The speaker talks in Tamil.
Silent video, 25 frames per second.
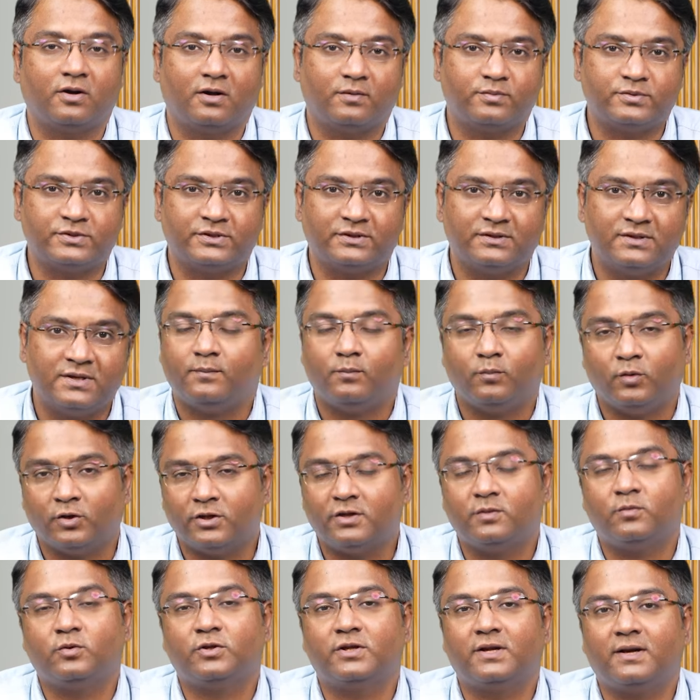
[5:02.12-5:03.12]
அடாப்ஷன்
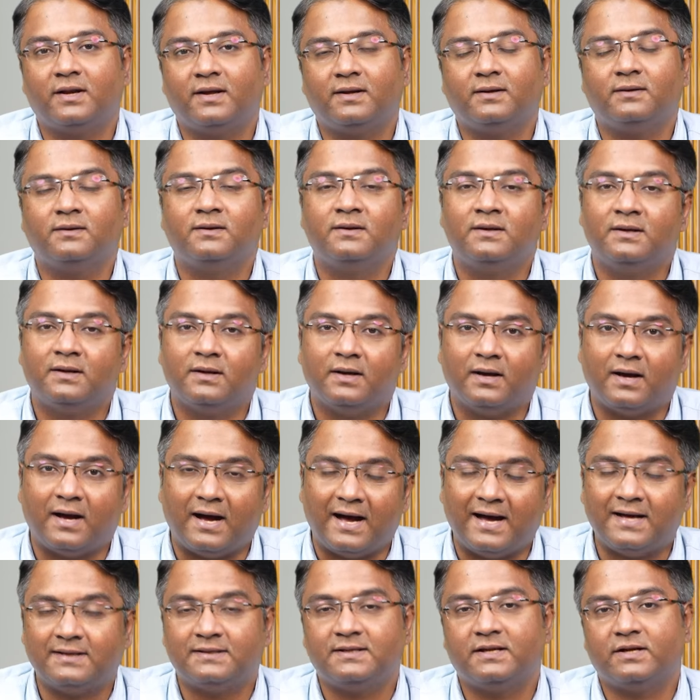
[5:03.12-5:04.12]
முத முதல்ல
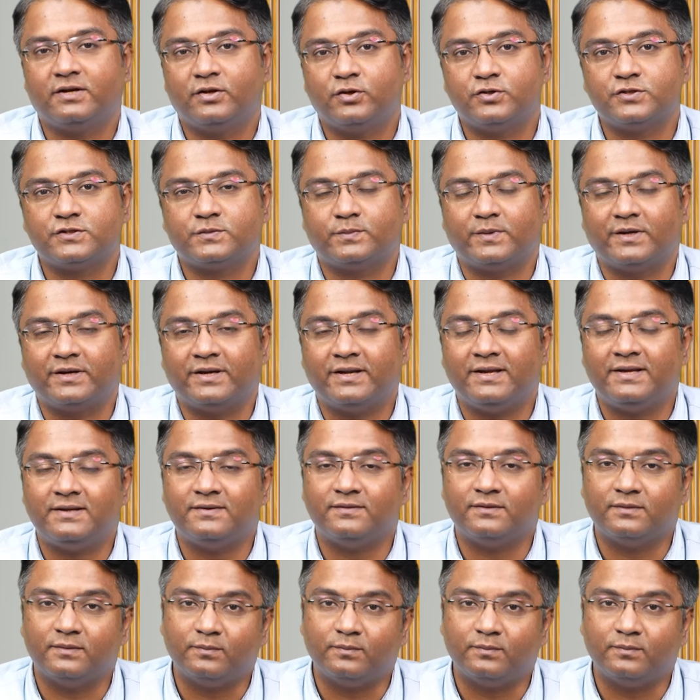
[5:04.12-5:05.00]
ஆதார் யூஸ் பண்ணி